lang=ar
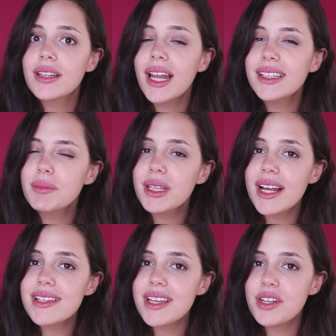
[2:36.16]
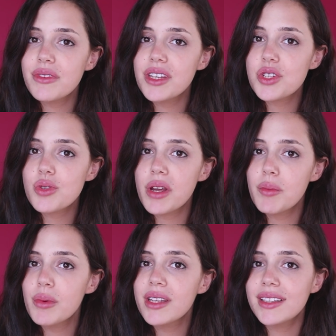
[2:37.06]
طلعت يمكن اثر فيه شوي
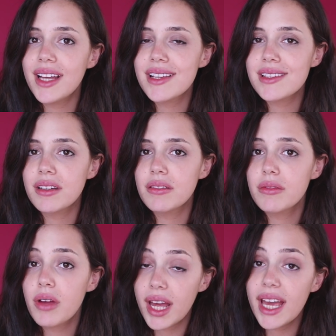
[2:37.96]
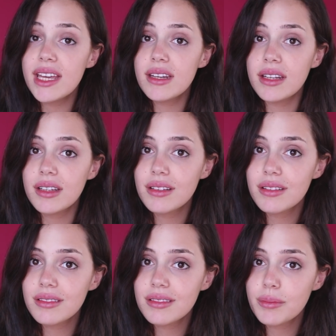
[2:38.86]
ممكن يتحسن غيري
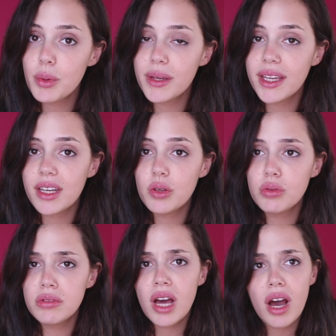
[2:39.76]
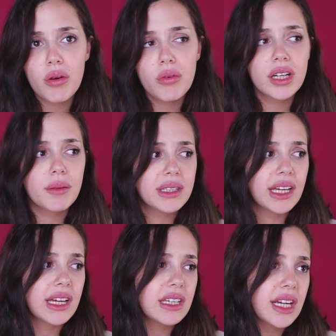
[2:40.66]
ممكن كان يقول لا وانا بدي
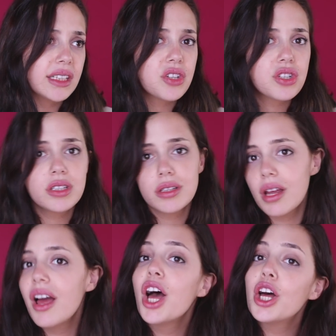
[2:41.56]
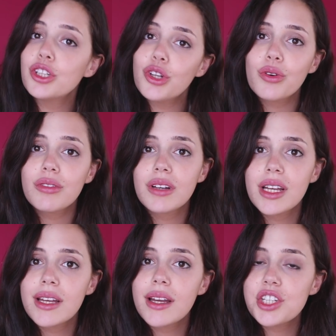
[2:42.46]
غير هذا الشيء نو no.
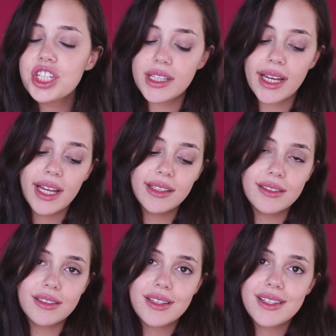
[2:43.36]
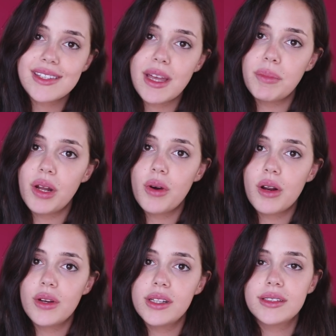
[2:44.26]
جيت اخذت ستيب
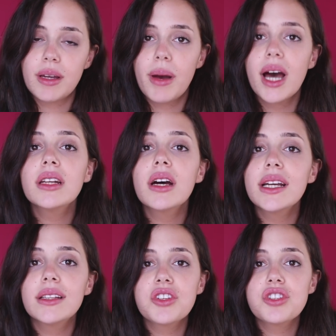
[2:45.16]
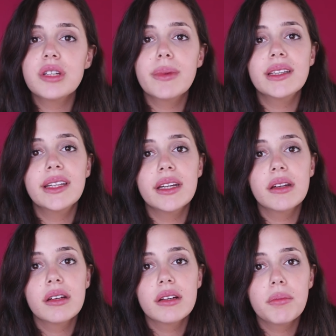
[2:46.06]
لورا وقلت طب انا هيدا الشيء بدي
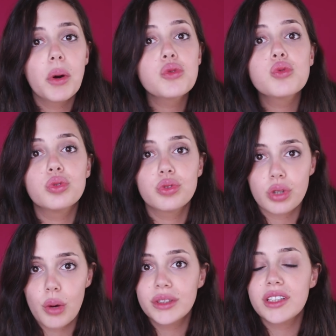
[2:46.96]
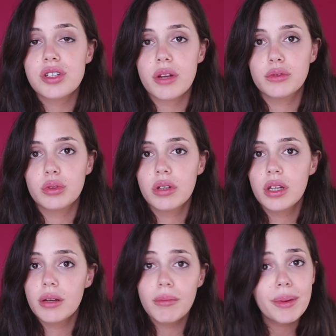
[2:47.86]
موجود او اكتشفته
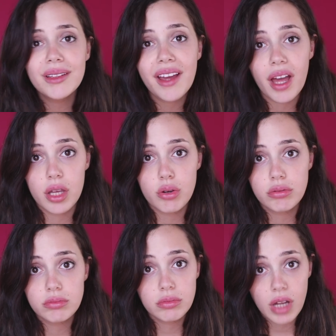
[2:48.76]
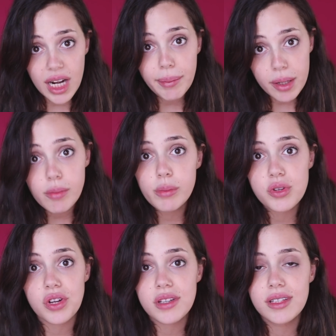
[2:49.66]
ما بدي غيره انا بحبه
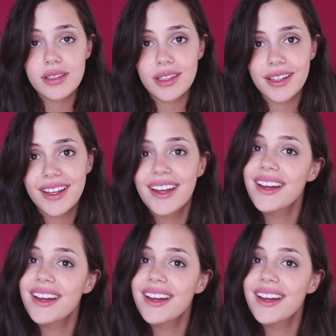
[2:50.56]
بشخصيتي